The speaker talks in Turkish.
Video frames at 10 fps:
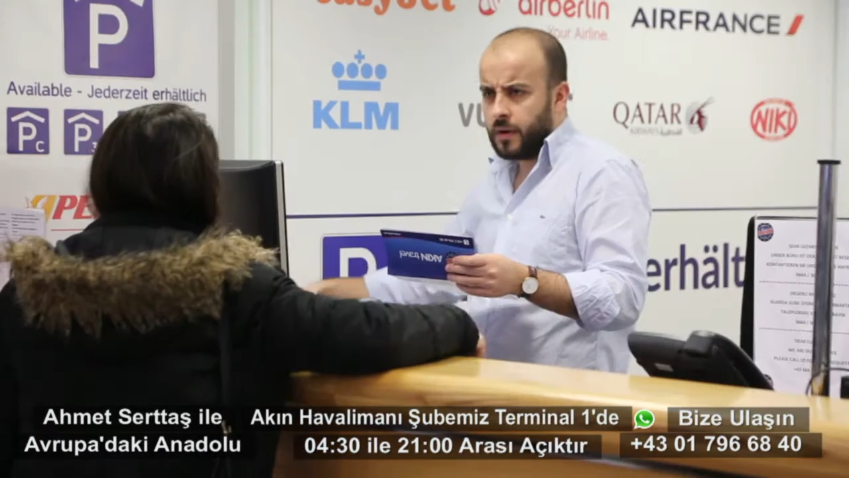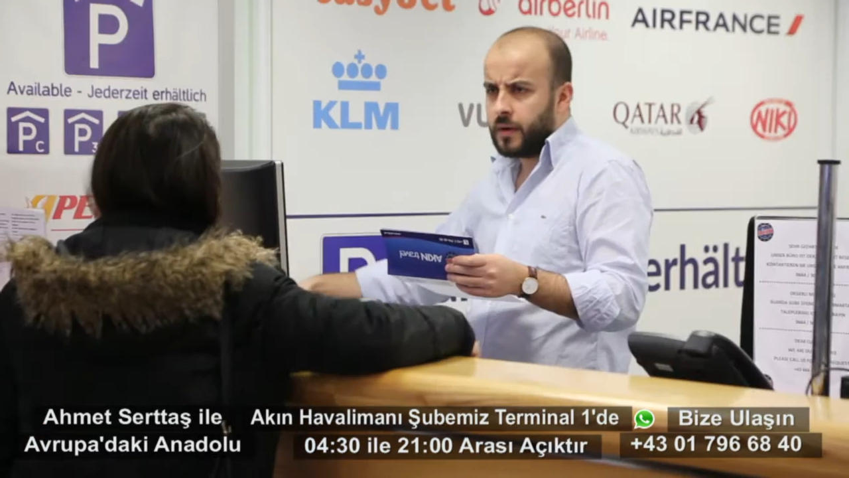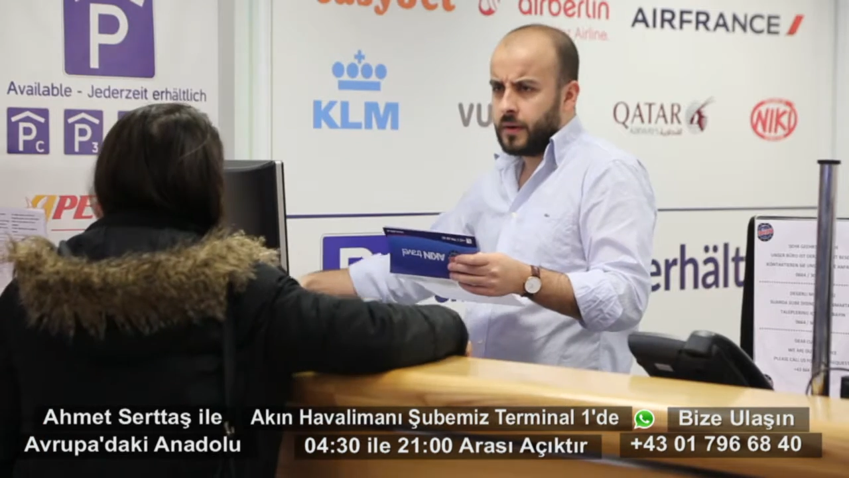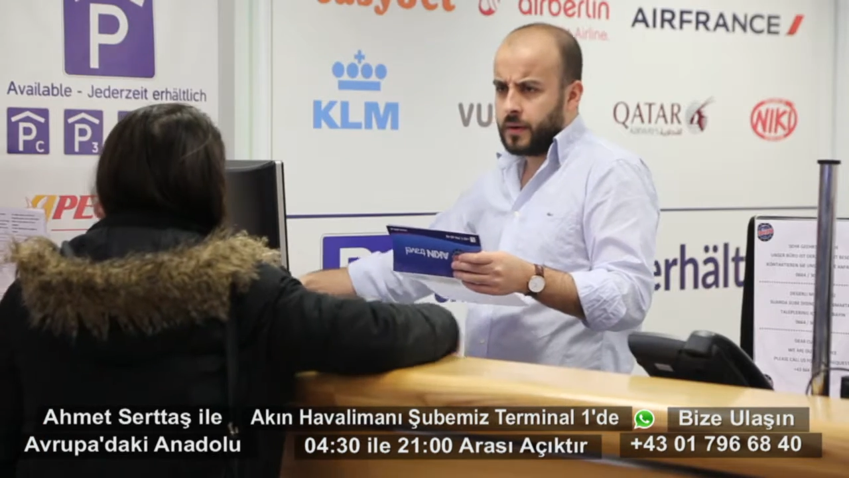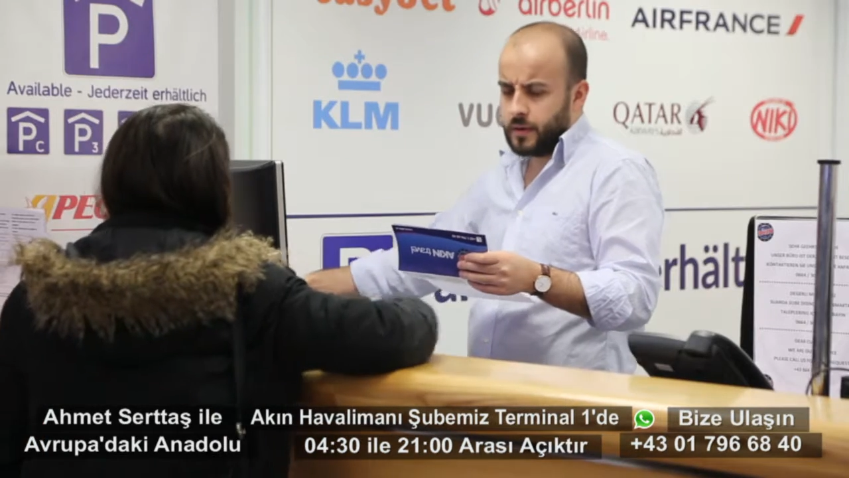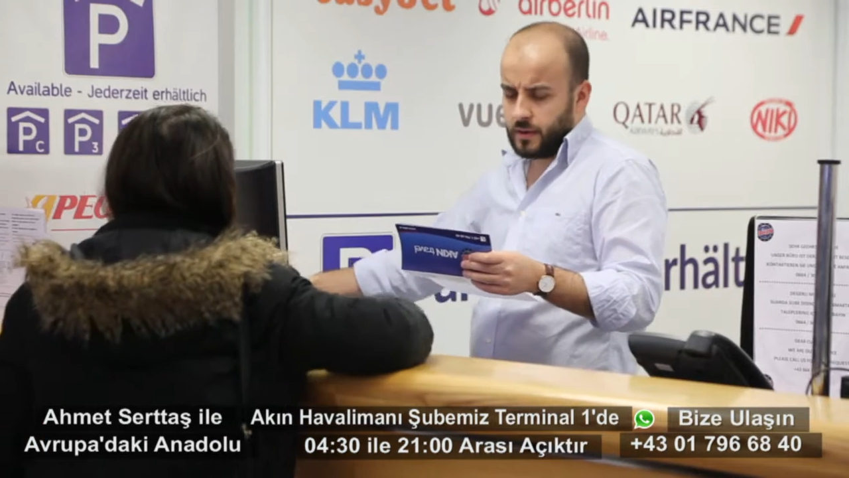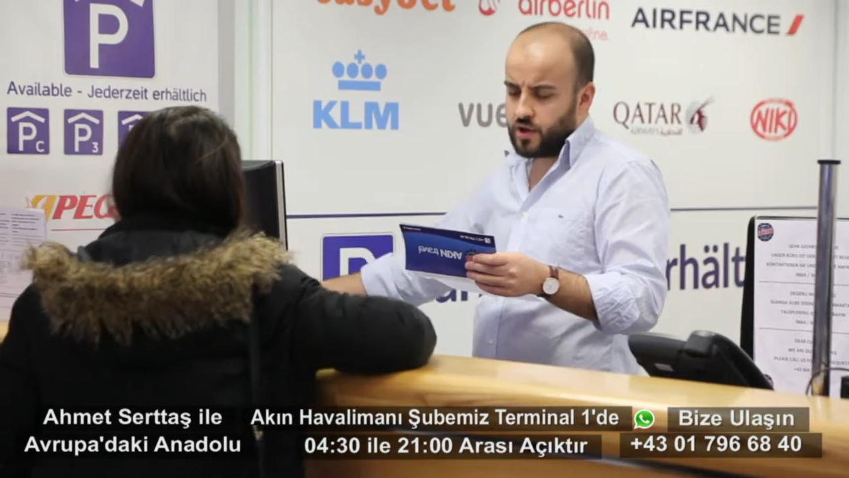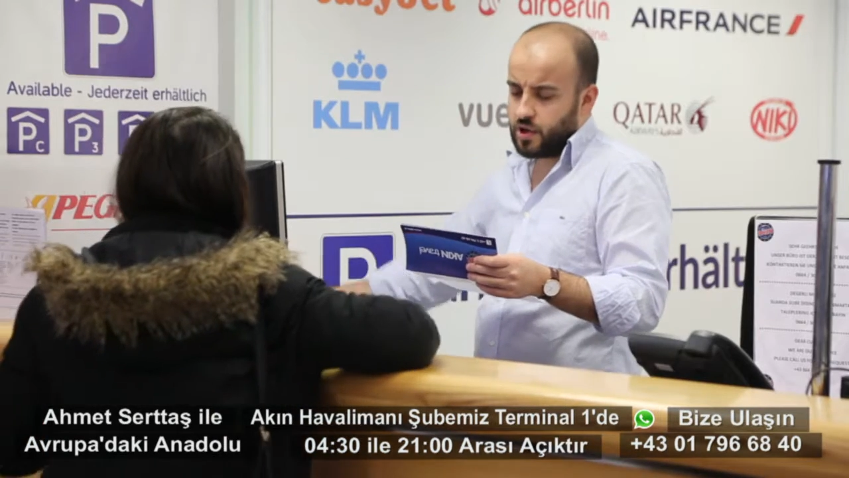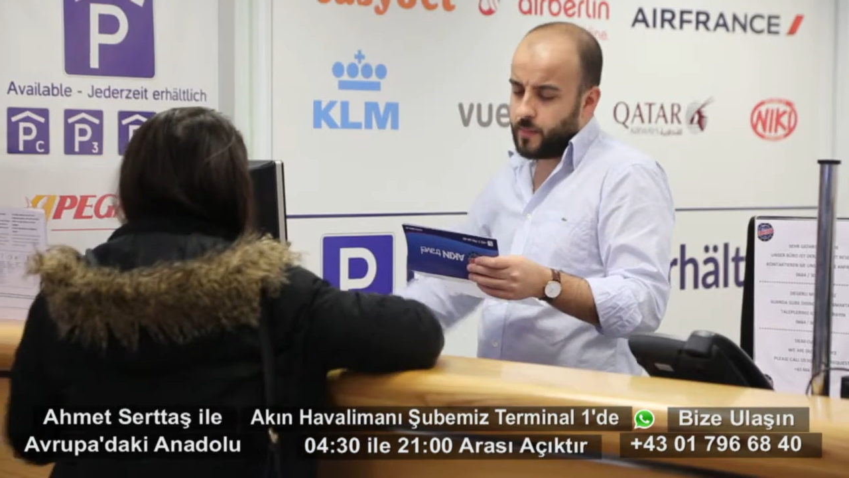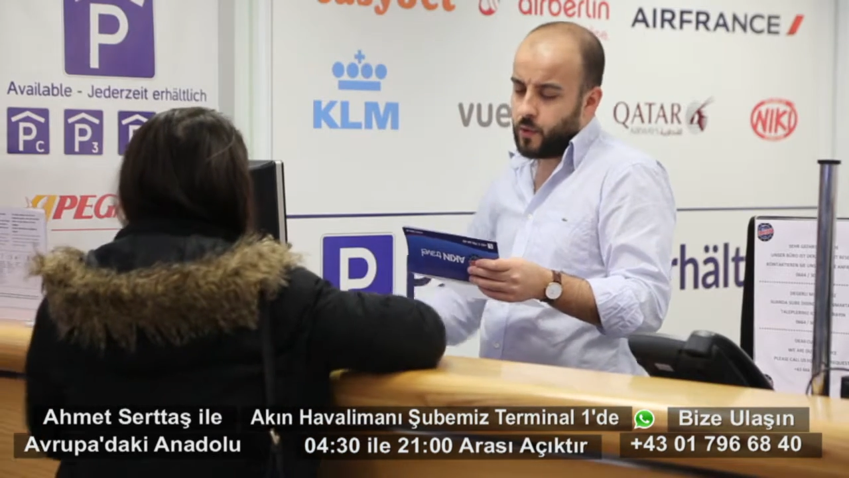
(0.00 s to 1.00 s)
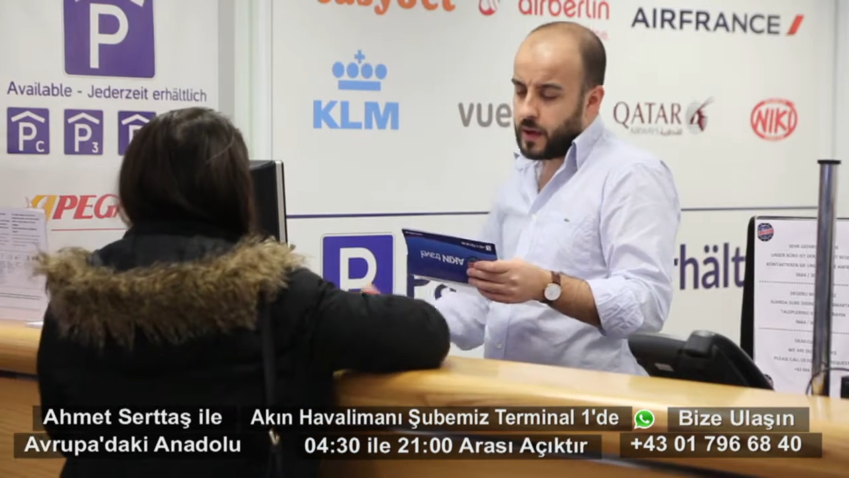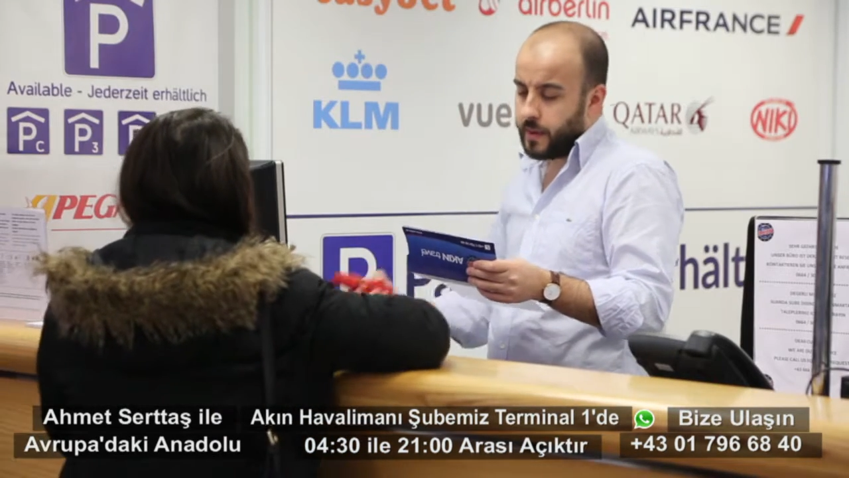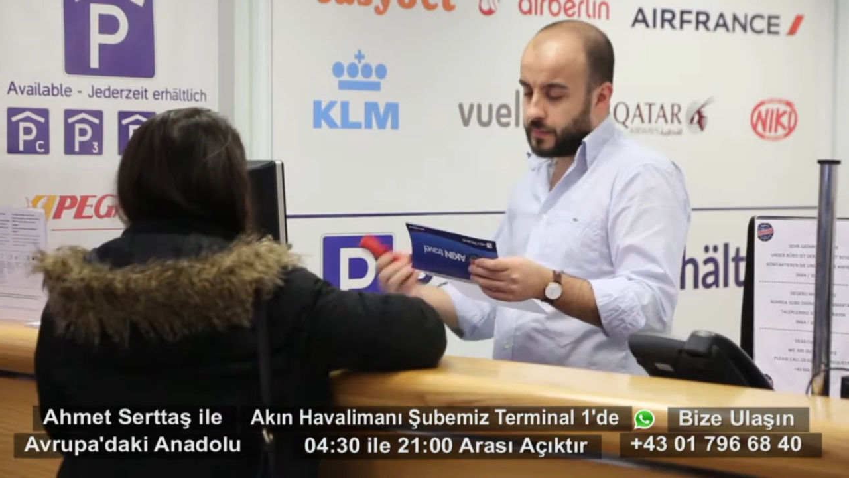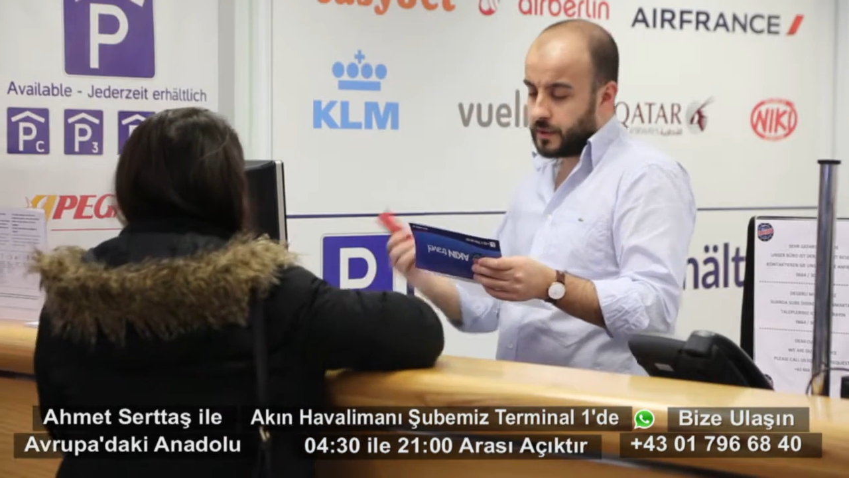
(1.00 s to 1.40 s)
hakkında bilgi verelim.